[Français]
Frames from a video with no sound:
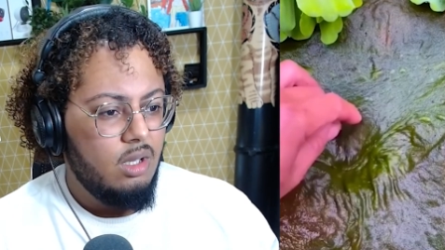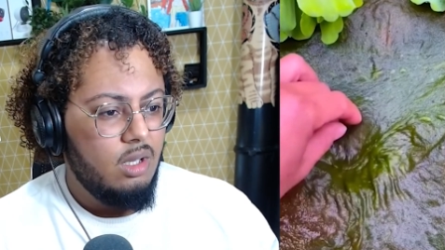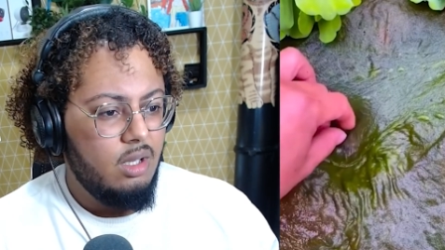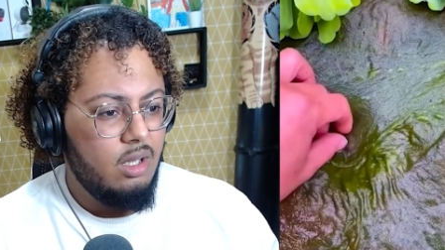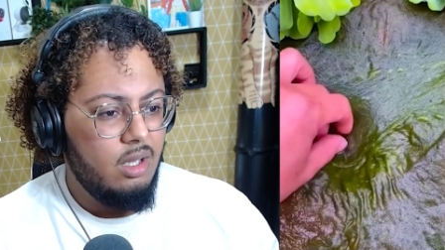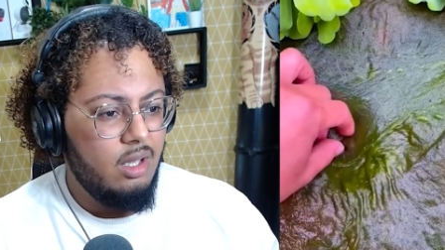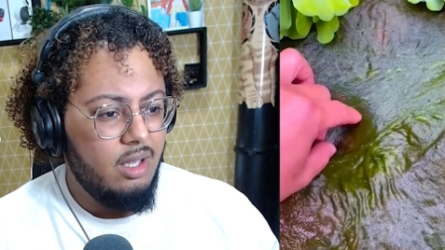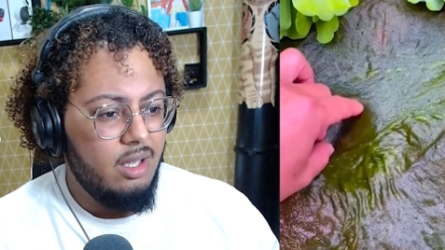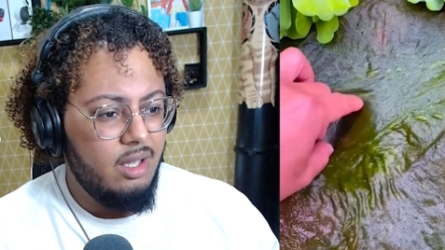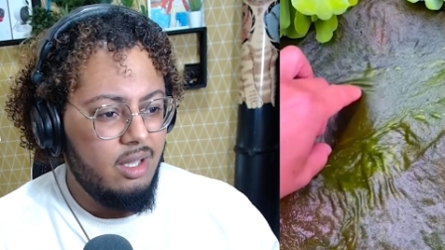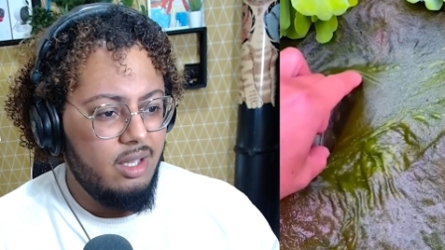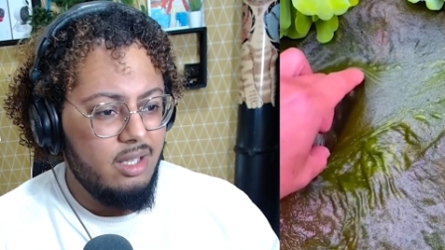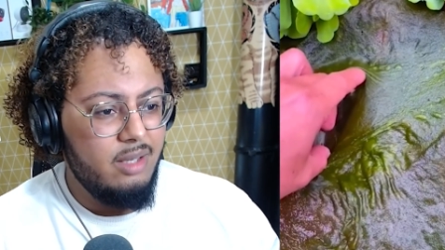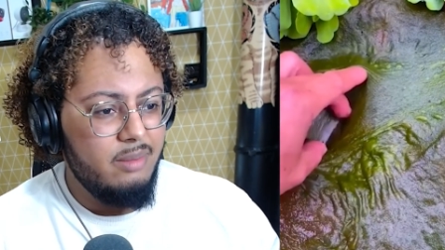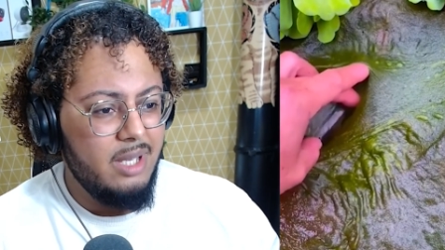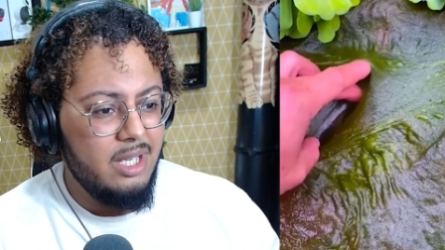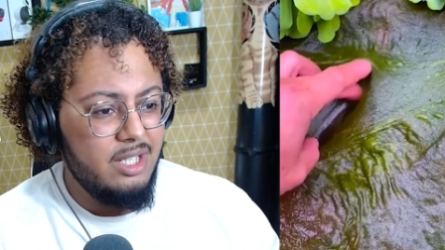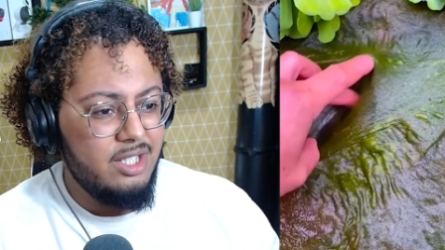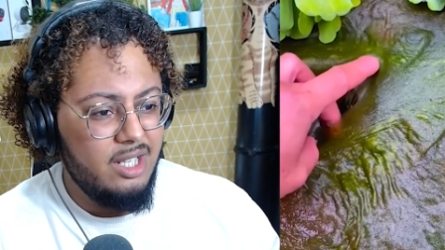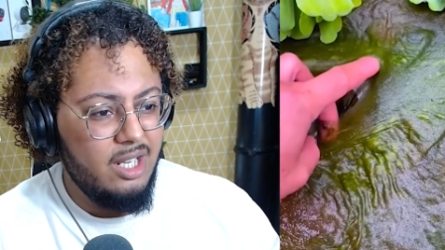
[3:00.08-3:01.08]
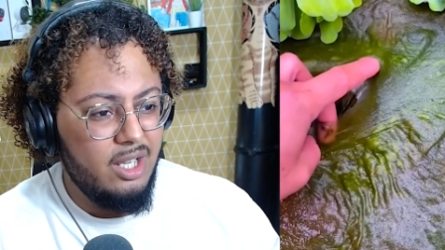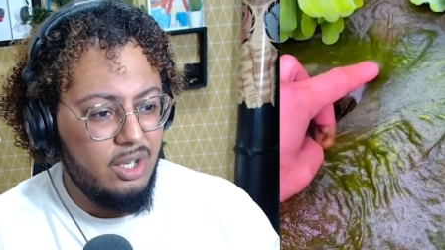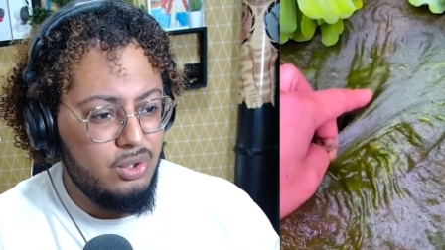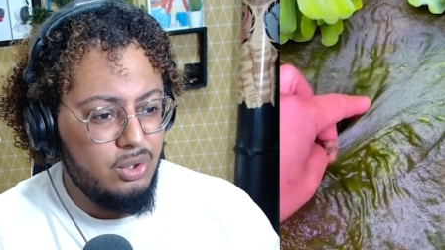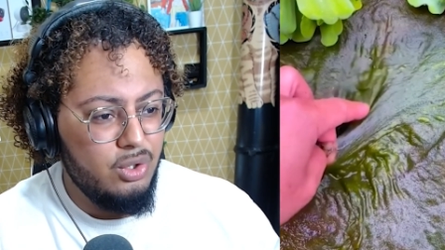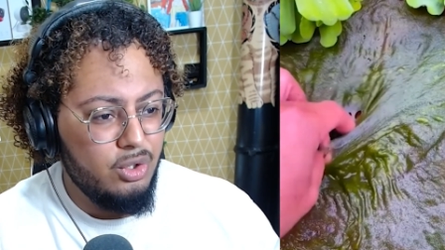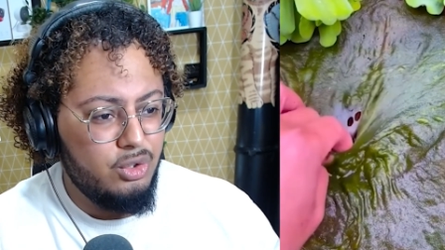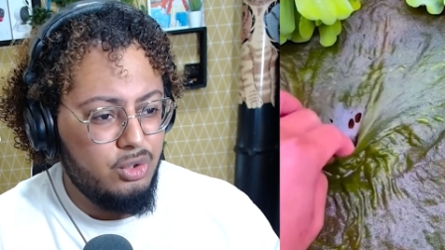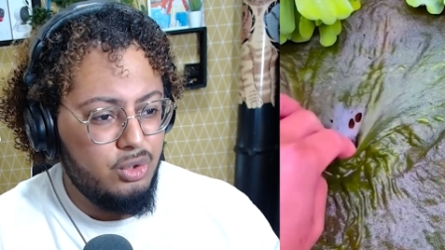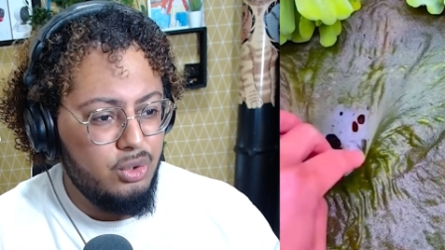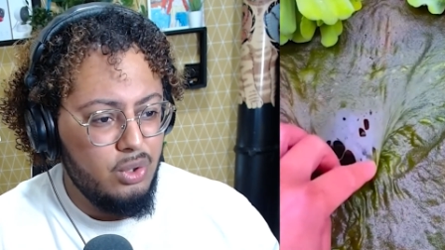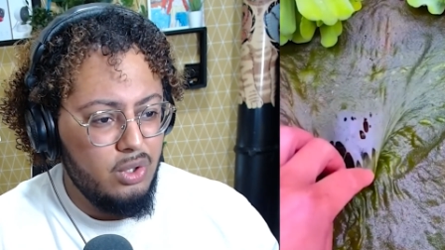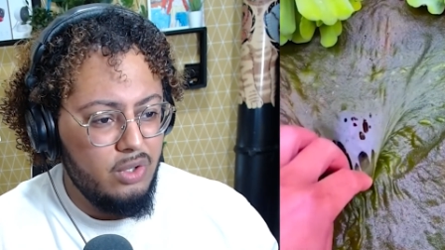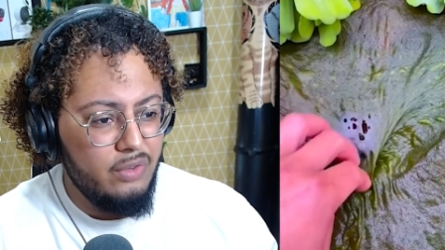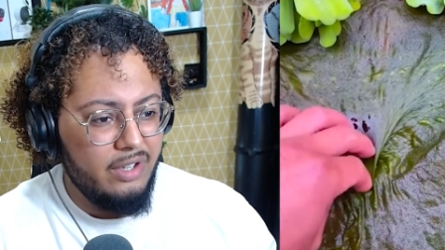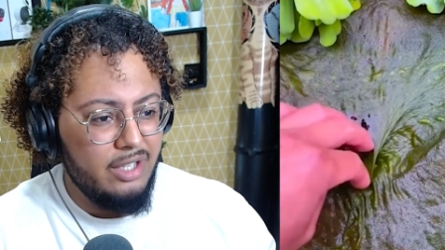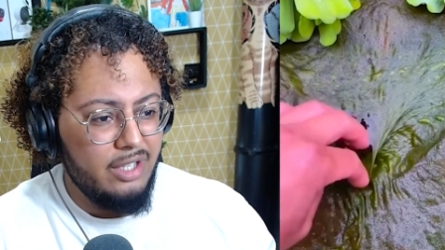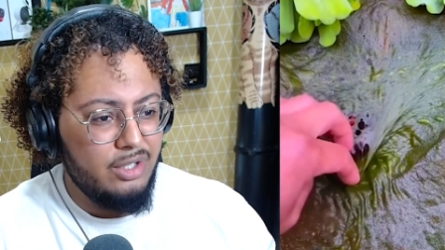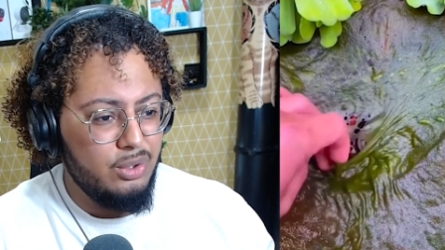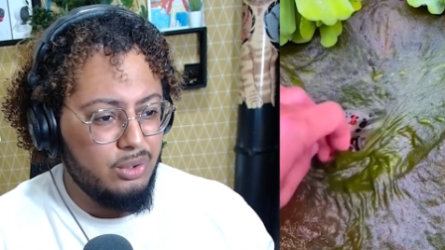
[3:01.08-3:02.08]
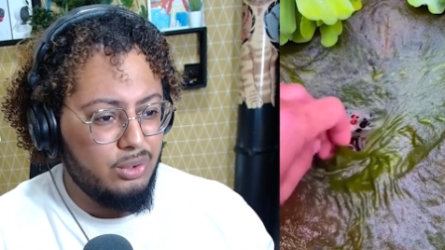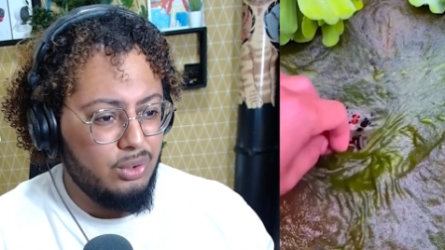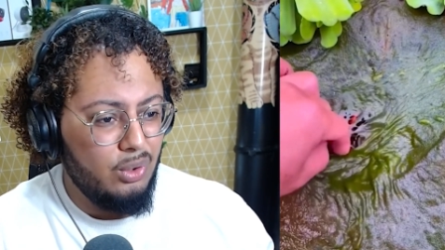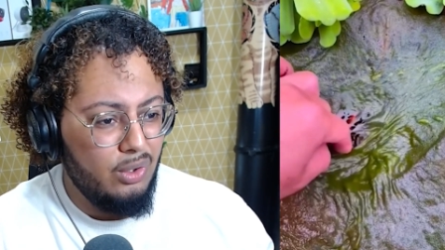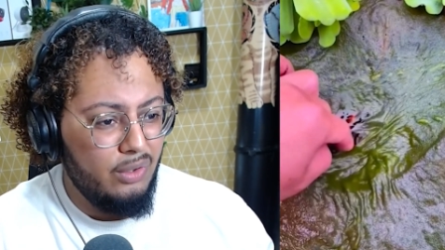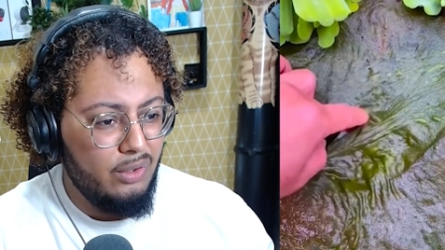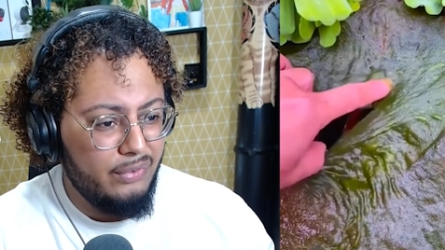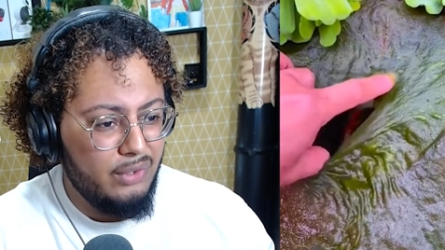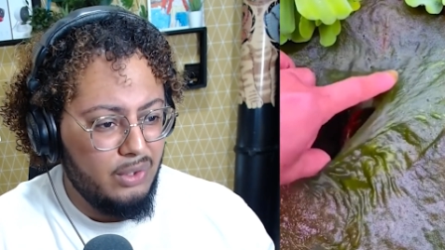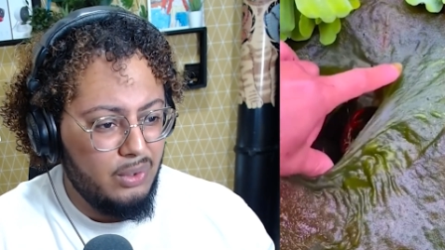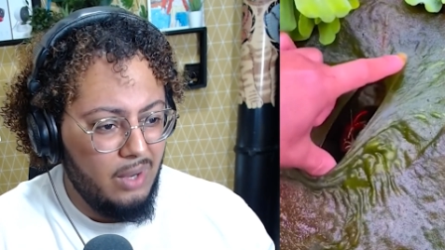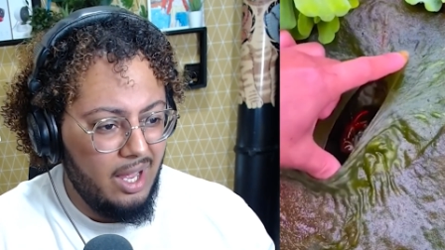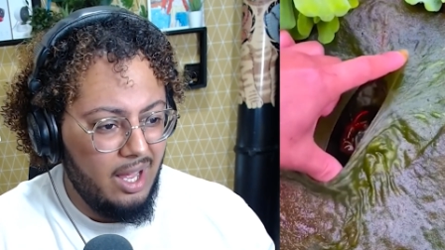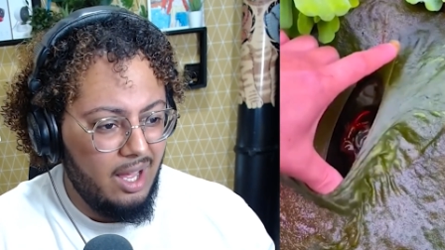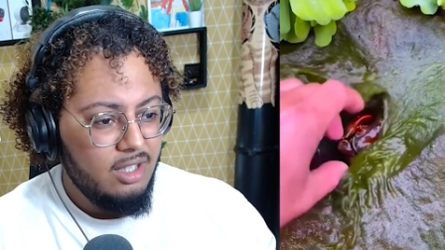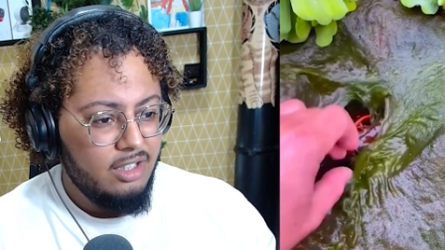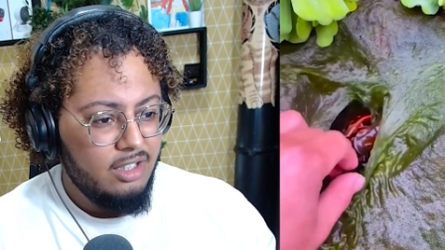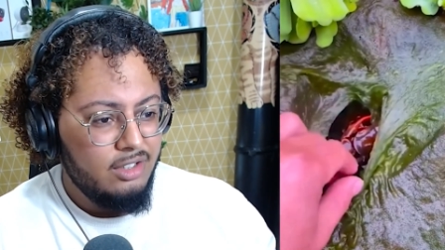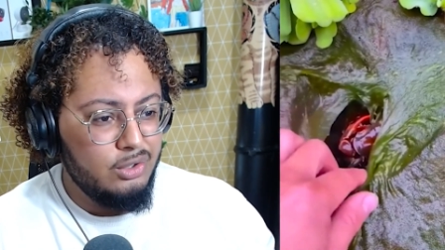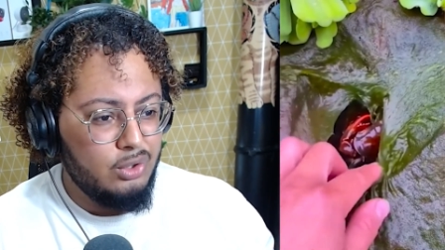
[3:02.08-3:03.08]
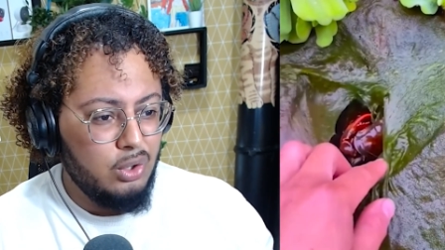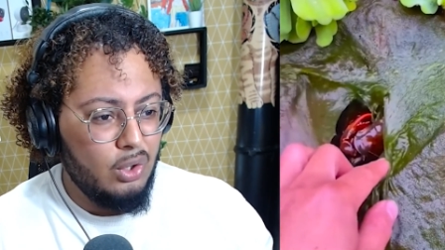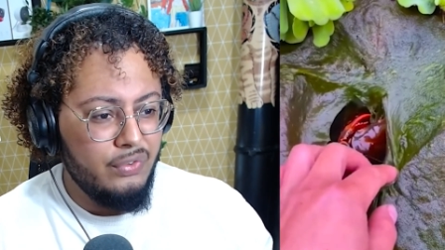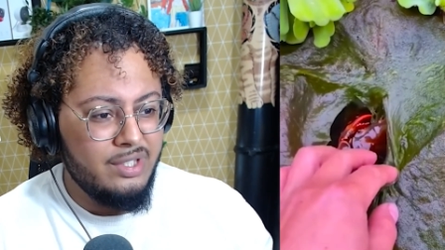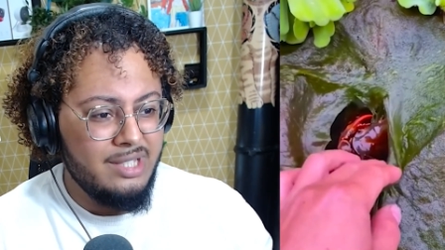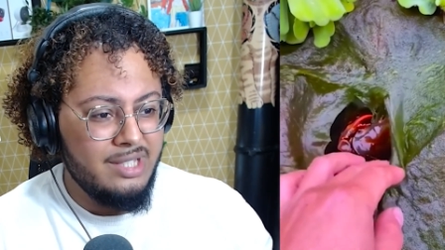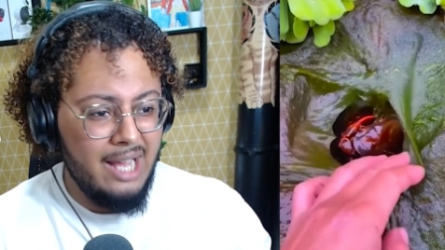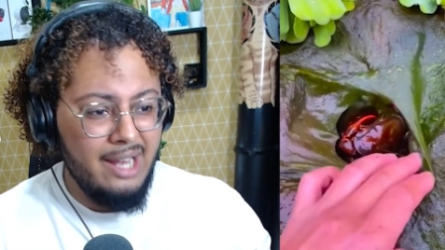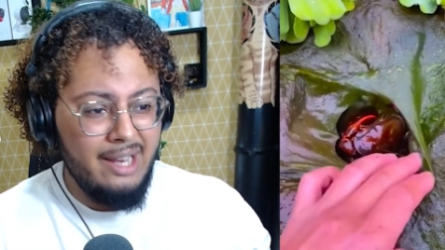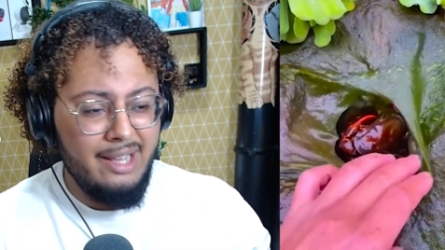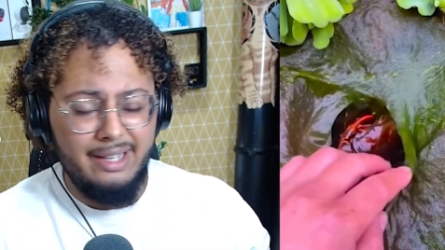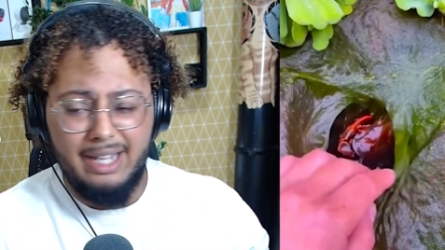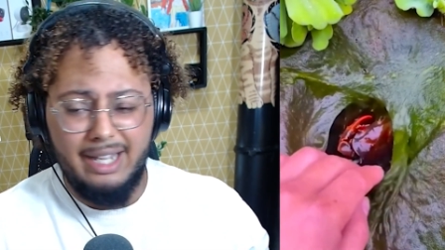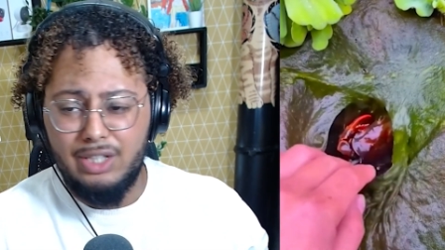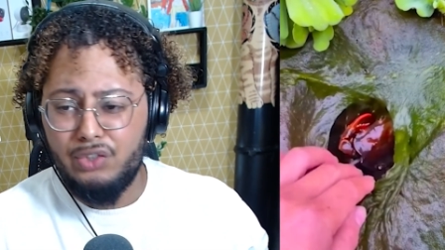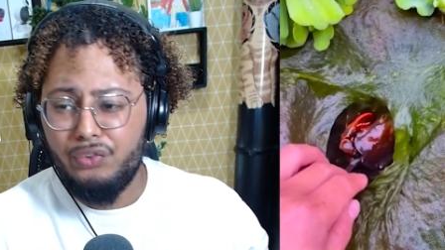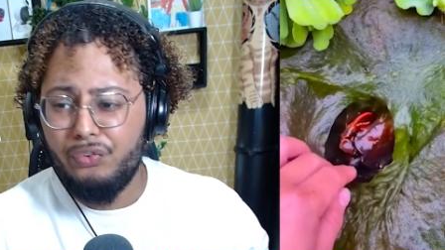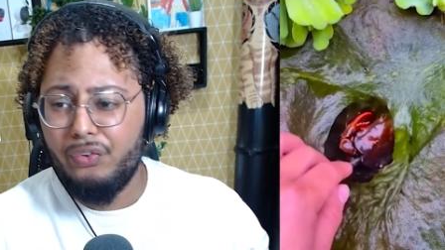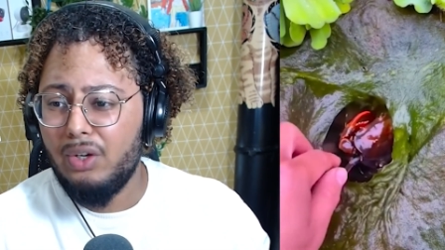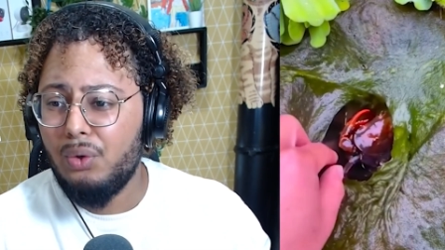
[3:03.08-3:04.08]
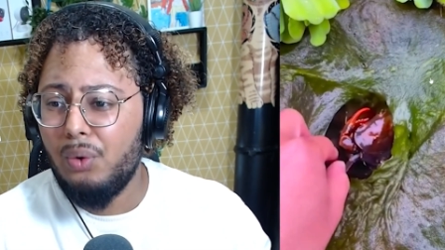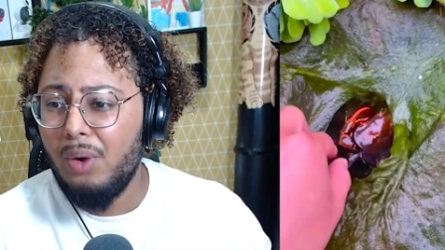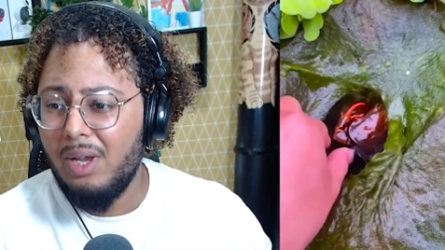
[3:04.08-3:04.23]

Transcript: Hein, imagine un jour, tu ouvres et tu trouves quoi Tu trouves ça, les gars Tu fais quoi